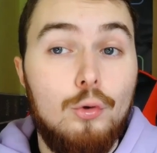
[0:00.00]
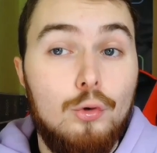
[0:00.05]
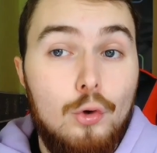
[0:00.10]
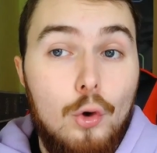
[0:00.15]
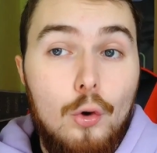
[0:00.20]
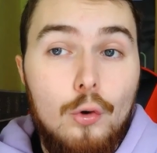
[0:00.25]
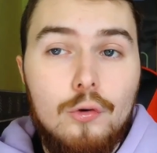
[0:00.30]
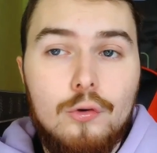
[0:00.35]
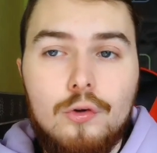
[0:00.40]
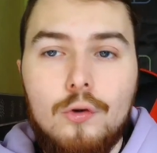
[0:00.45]

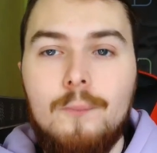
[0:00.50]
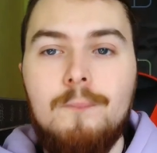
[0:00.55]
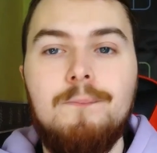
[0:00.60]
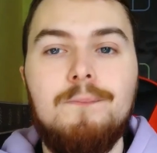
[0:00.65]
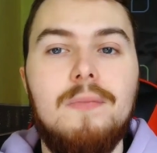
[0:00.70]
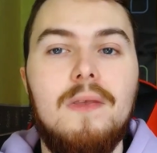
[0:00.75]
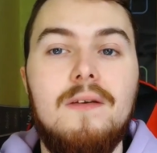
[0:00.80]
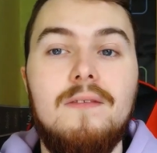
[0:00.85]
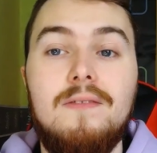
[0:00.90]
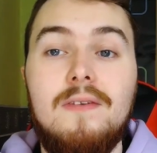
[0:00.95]
danse.
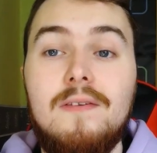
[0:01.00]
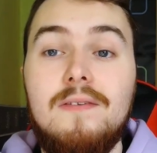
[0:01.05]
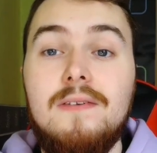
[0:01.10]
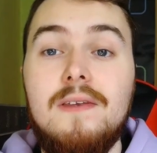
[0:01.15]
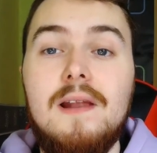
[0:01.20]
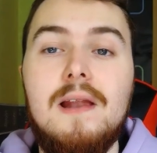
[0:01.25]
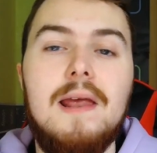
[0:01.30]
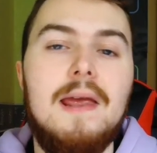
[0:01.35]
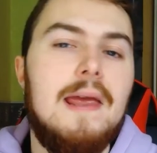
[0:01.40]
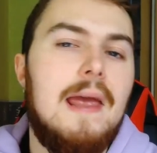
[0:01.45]

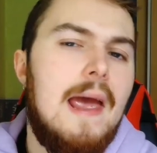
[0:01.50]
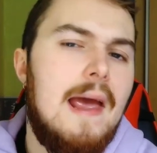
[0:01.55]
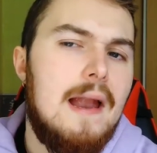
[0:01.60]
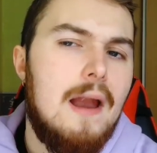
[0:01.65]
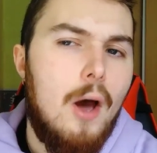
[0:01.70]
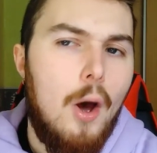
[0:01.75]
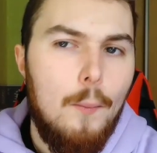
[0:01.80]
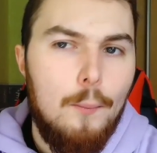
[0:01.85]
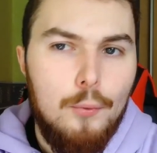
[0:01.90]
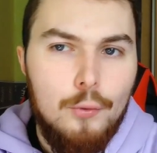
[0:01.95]
Cécile est
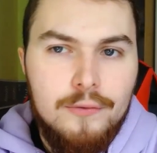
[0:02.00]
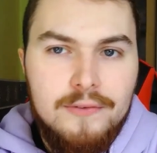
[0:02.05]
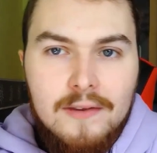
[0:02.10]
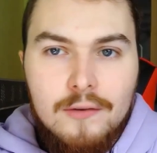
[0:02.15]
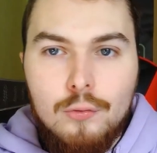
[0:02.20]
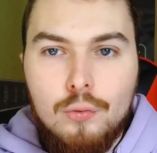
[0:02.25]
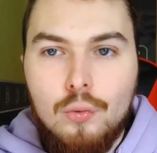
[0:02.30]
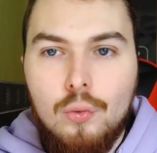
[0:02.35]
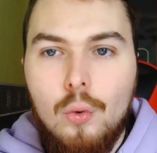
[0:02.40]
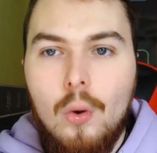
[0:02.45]
elle un peu
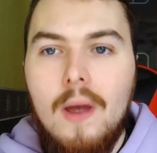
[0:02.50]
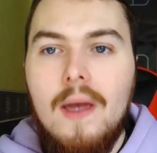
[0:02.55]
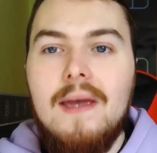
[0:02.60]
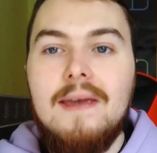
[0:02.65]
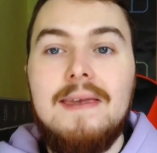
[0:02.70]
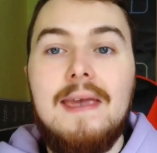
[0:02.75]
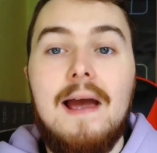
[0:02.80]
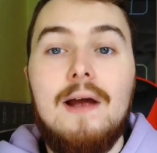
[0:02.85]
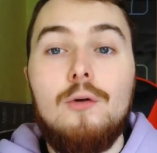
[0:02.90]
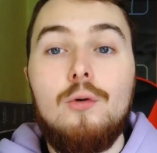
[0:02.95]
déçue
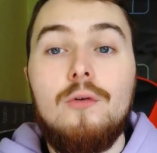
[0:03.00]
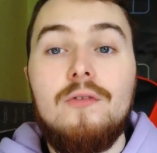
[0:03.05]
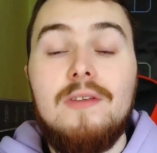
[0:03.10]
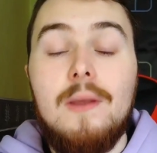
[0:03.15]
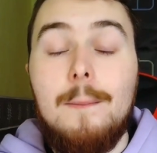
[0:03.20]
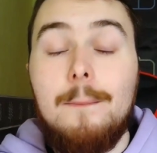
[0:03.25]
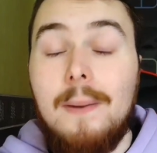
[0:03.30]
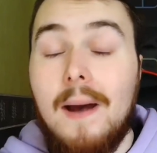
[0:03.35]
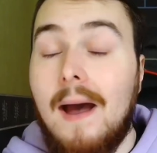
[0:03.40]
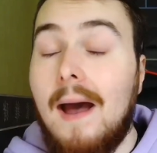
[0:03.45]
car elle ne
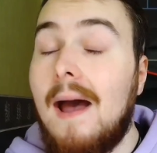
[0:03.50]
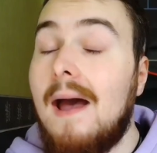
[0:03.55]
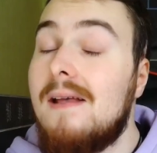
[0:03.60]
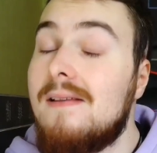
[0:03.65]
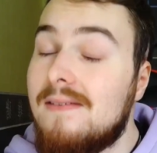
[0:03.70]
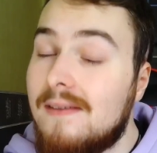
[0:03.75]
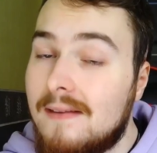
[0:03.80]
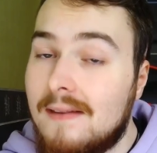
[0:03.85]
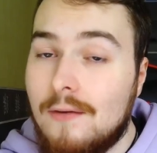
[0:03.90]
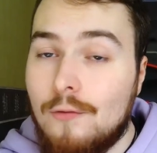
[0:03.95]
s'est pas
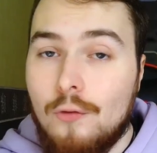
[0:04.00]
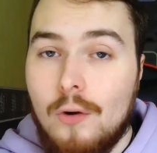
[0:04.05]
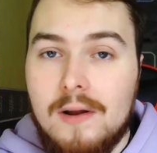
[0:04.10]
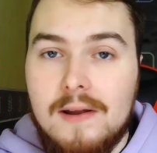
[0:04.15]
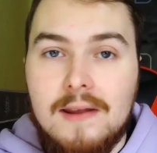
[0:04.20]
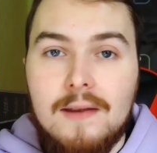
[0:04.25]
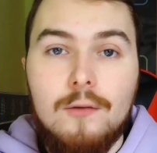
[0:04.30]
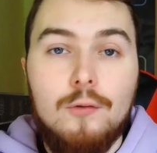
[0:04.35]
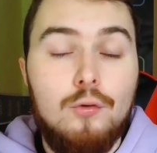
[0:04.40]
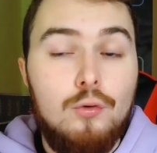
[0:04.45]
assez
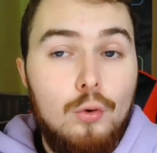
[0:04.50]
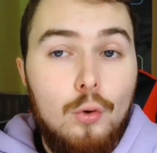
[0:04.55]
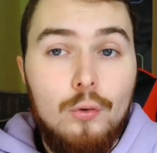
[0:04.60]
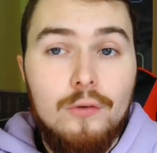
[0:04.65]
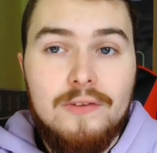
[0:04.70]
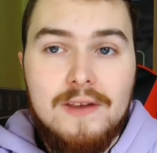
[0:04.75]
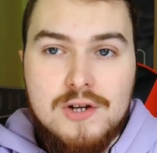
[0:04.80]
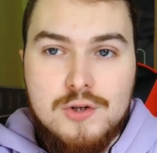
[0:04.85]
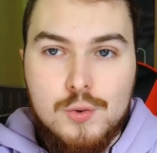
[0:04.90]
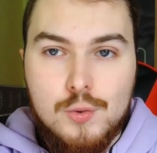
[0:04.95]
dévoilée durant
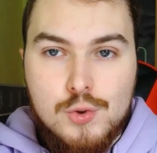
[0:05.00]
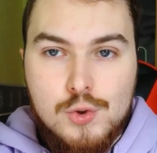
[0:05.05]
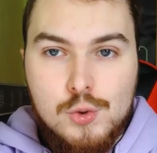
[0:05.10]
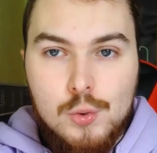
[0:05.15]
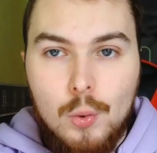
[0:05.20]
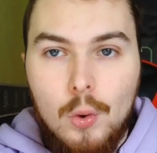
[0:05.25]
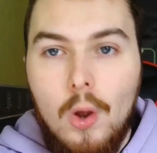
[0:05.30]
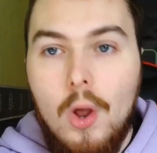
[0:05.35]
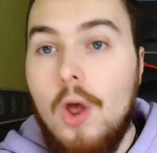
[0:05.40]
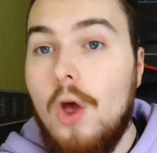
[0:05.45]
sa
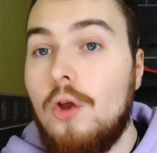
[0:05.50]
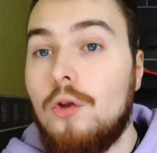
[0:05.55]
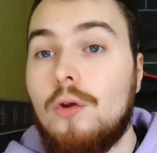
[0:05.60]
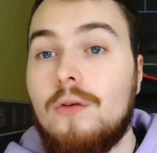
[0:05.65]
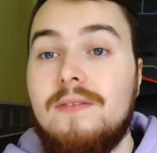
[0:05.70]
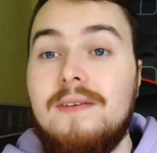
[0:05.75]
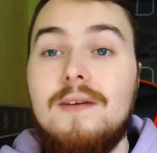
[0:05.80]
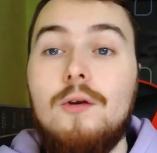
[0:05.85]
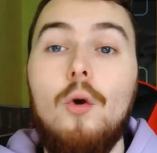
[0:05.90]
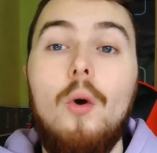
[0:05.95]
chanson,
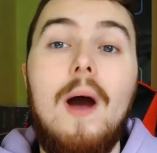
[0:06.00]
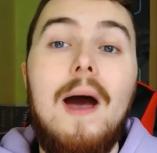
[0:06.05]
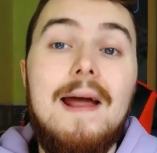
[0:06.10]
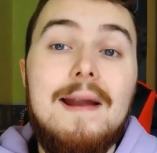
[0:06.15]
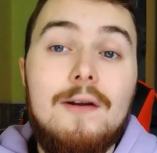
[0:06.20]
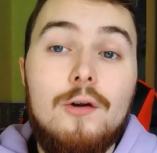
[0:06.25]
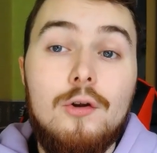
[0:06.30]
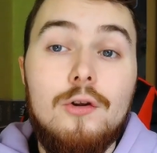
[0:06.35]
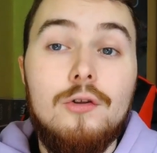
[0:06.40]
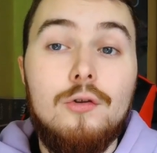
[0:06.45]
tandis que
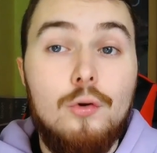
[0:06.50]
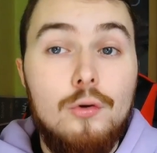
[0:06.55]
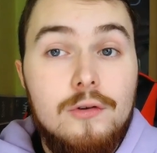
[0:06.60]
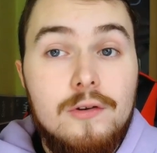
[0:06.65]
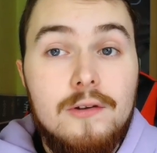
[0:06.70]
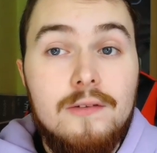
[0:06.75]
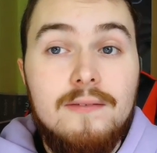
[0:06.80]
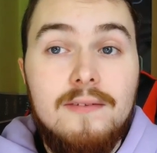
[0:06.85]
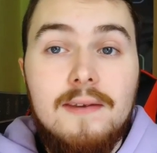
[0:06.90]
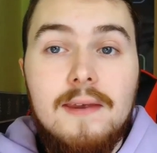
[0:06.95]
Adeline
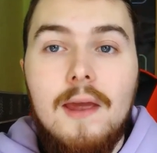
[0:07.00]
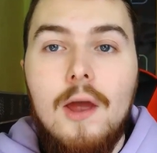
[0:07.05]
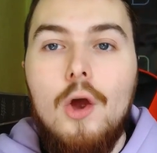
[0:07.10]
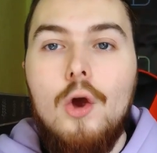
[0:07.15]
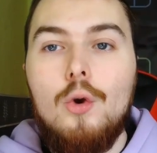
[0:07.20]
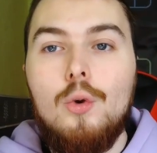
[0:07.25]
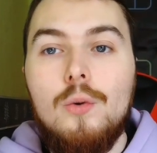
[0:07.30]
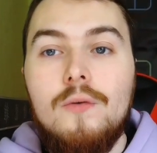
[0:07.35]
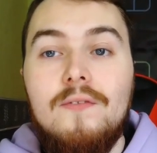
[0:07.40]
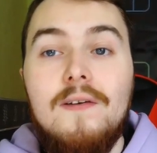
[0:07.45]
Tognetti
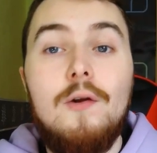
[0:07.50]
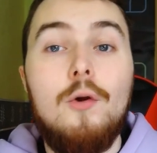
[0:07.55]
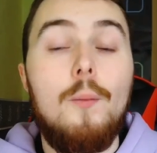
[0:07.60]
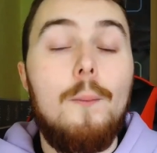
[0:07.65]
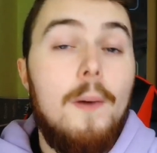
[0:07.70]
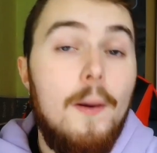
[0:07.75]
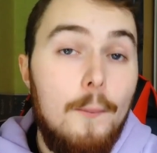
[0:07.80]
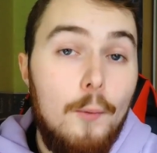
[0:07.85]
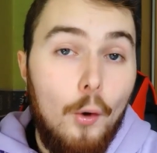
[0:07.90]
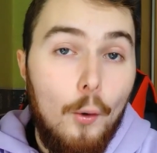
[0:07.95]
lui fait le
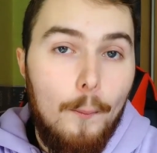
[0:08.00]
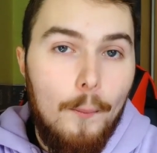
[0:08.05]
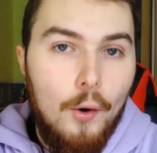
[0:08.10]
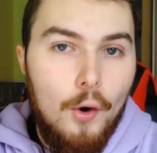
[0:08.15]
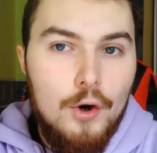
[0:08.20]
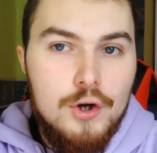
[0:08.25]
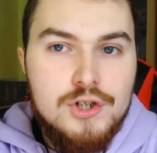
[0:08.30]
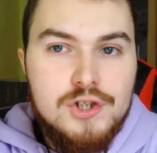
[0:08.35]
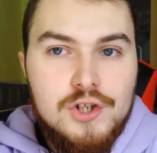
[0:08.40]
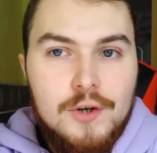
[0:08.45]
même
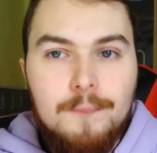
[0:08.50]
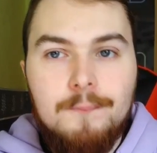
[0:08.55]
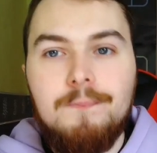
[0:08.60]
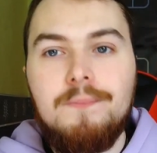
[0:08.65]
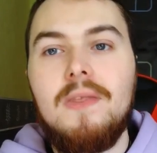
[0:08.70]
reproche.